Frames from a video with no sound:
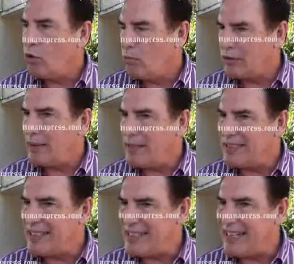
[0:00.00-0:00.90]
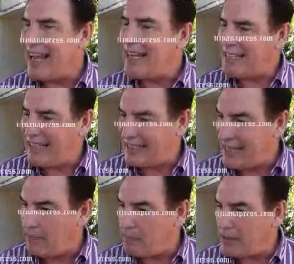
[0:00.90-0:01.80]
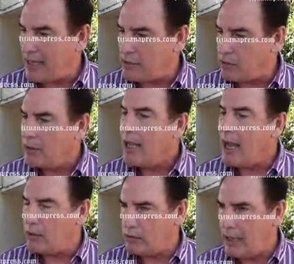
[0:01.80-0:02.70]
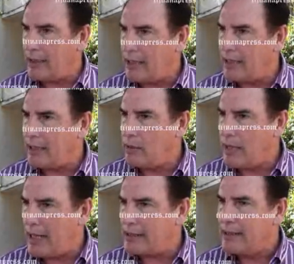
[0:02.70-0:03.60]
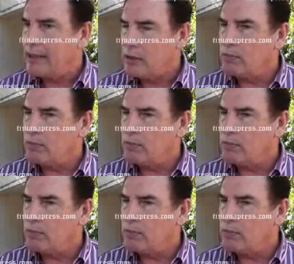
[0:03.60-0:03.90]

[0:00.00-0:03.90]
O como también se dice, alguien les da el pitazo a los que andan irregulares.